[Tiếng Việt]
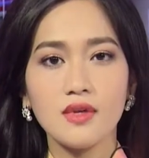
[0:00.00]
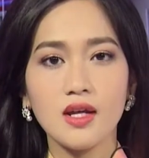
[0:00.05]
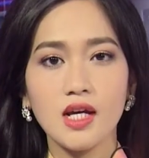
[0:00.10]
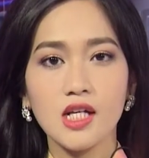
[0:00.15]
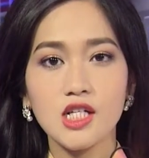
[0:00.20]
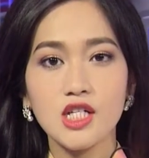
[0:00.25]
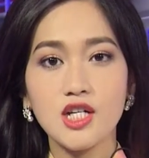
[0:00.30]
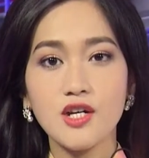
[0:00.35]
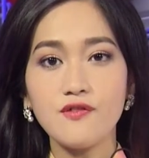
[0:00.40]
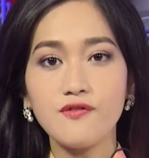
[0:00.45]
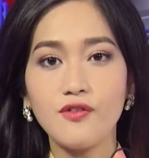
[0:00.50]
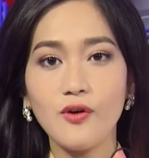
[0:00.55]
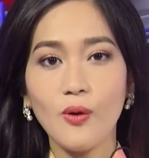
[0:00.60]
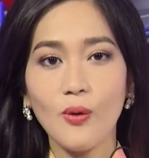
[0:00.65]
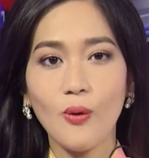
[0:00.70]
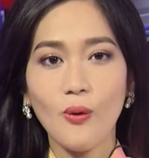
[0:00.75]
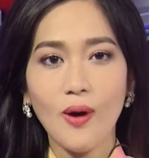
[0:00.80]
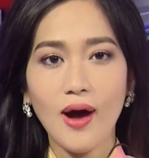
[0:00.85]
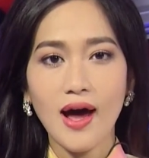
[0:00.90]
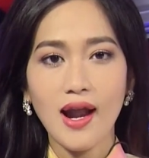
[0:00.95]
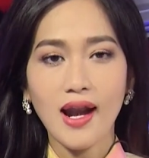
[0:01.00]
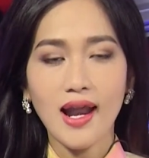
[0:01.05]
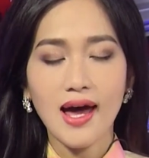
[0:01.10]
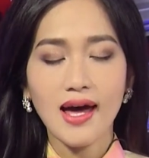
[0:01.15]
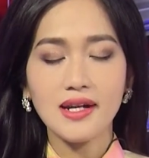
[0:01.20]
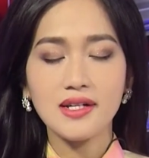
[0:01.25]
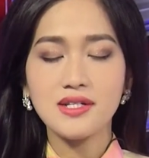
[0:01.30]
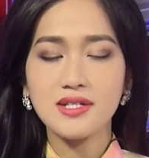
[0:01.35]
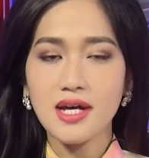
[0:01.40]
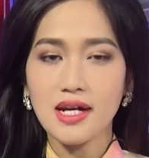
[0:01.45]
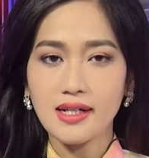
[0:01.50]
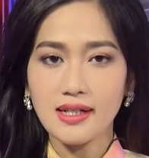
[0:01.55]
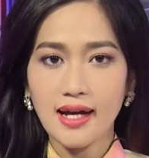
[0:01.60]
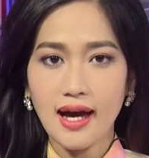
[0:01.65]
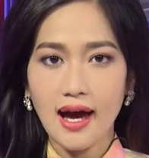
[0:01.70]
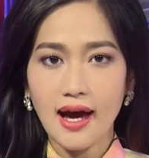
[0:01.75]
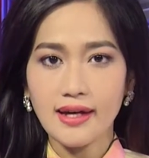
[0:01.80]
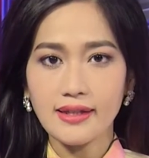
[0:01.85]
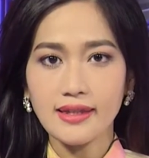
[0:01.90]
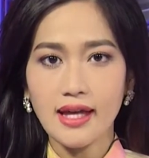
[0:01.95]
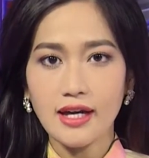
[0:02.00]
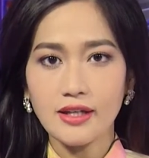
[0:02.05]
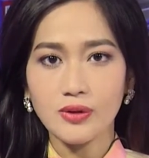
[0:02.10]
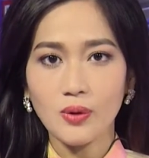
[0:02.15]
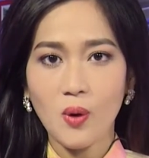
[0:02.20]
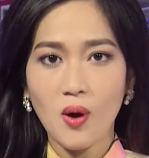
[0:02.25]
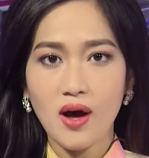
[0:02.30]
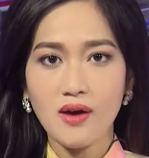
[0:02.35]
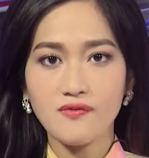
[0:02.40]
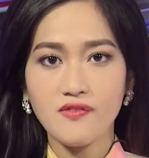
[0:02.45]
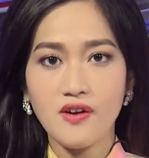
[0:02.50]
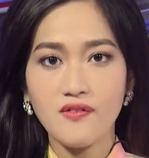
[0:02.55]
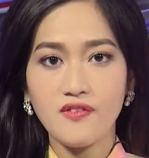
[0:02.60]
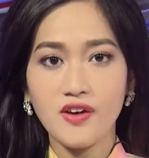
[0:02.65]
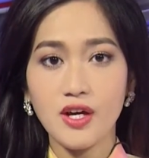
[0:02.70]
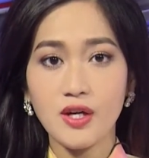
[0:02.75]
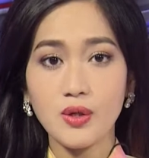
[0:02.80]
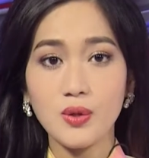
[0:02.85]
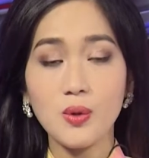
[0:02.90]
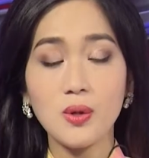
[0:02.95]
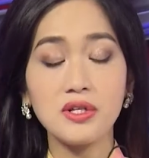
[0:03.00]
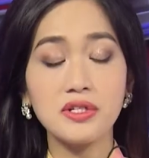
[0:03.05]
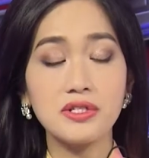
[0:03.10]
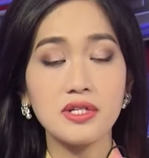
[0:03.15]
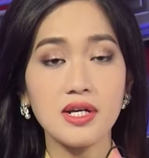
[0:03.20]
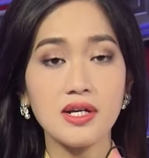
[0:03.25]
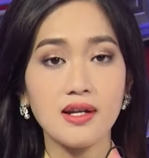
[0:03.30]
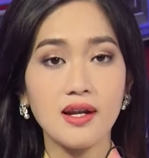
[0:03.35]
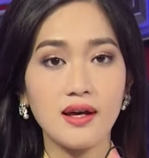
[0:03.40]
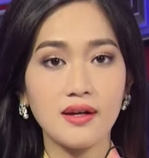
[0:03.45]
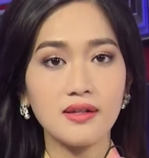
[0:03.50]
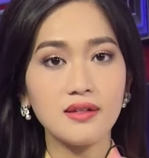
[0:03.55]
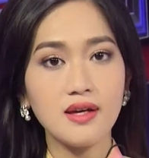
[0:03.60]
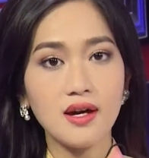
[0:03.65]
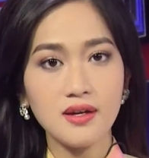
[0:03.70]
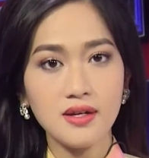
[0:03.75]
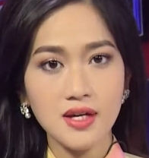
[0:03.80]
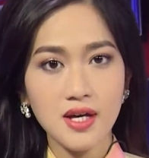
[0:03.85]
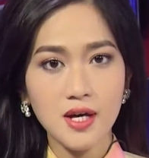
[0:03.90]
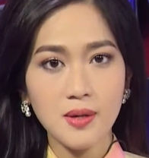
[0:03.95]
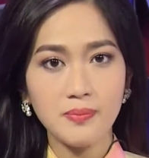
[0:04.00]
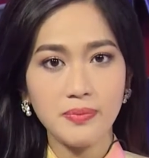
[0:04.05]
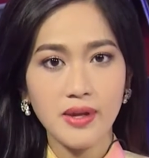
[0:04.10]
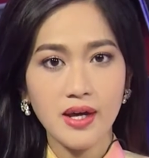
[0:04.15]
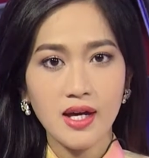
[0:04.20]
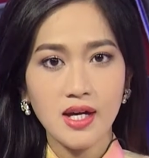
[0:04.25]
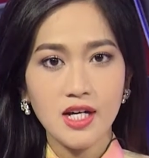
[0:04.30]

Chính phủ của Hà Lan tranh cãi tại tòa về việc duy trì lệnh giới nghiêm.